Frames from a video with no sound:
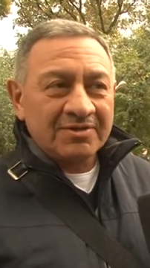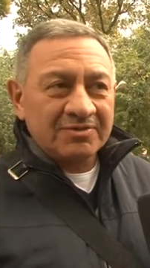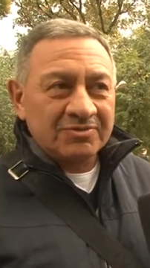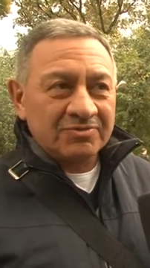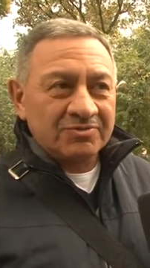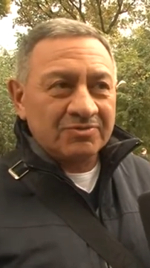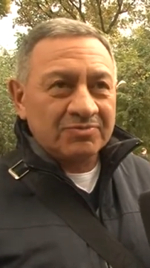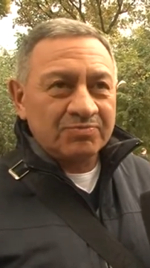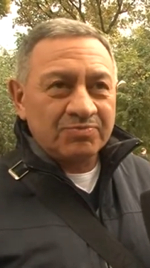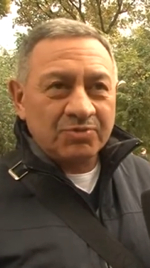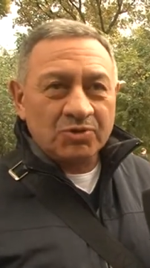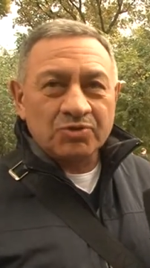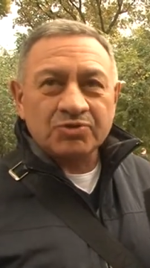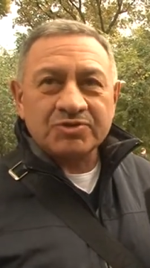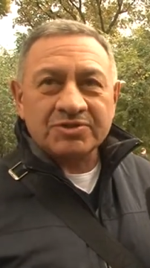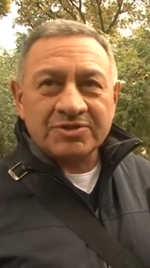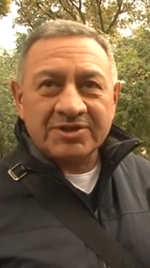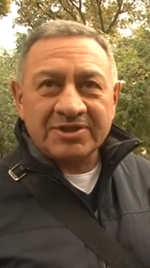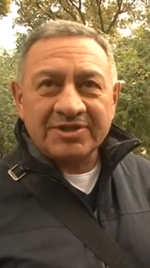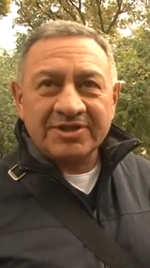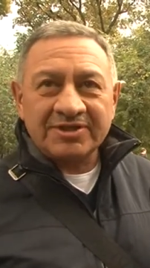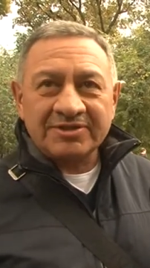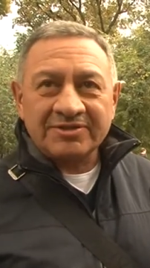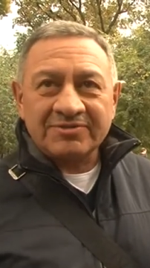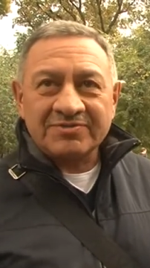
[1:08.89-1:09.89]
ну плюс
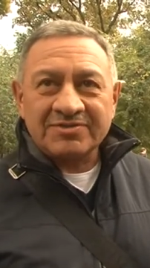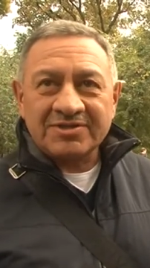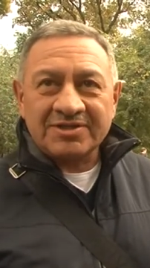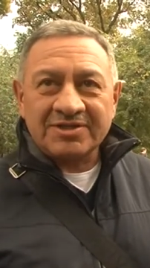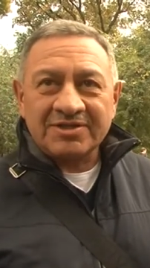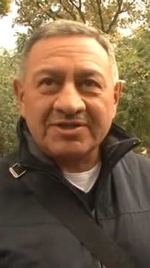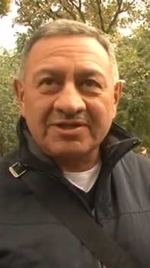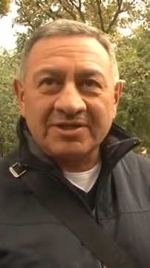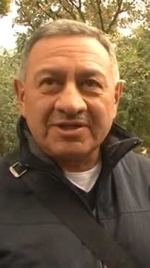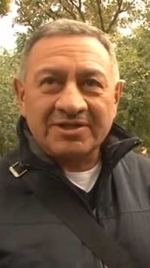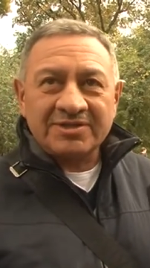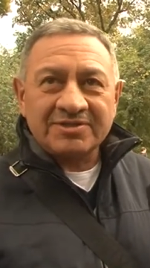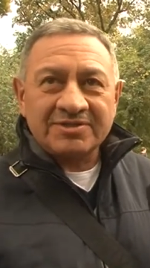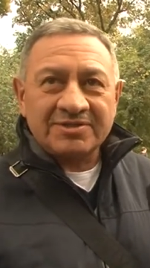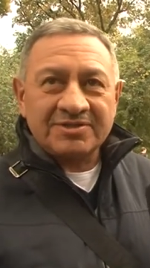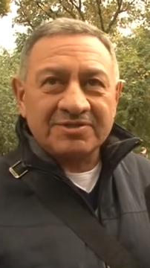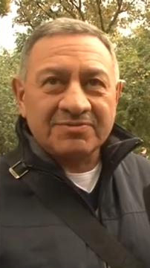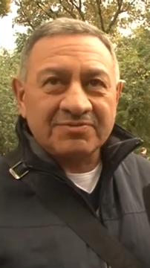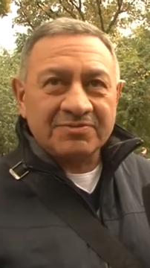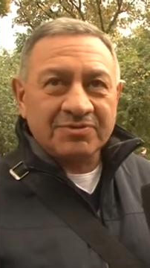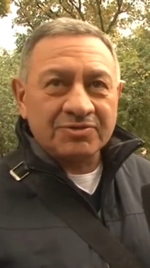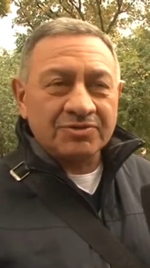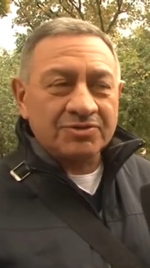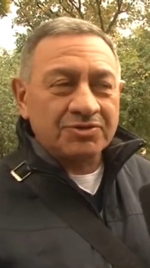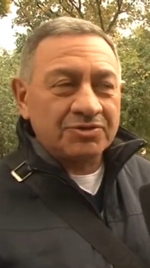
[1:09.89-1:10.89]
саратовские
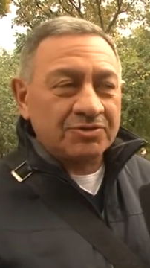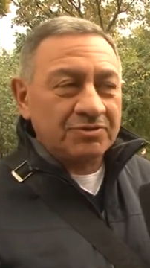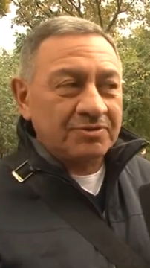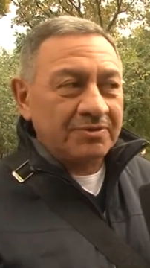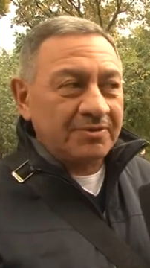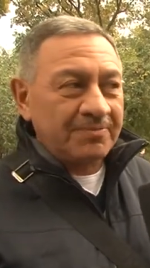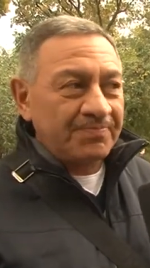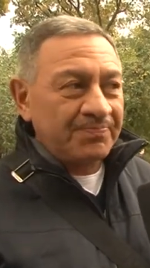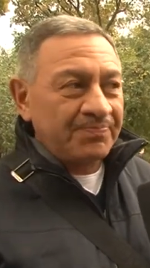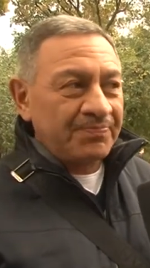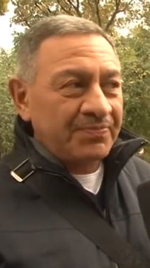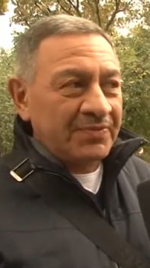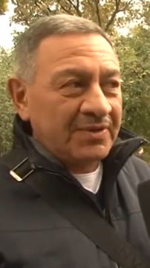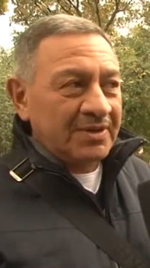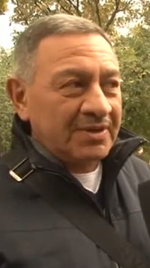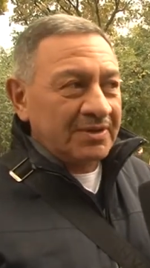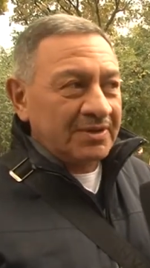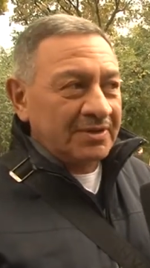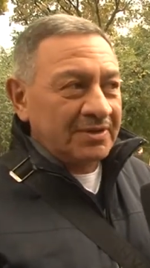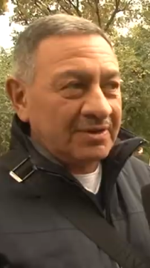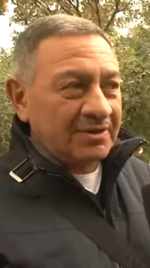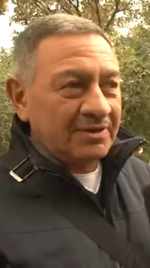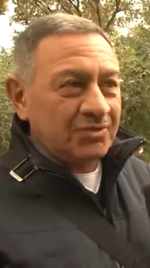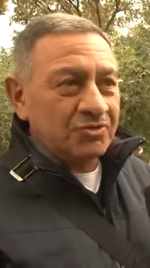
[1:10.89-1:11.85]
коллективы еще. И э,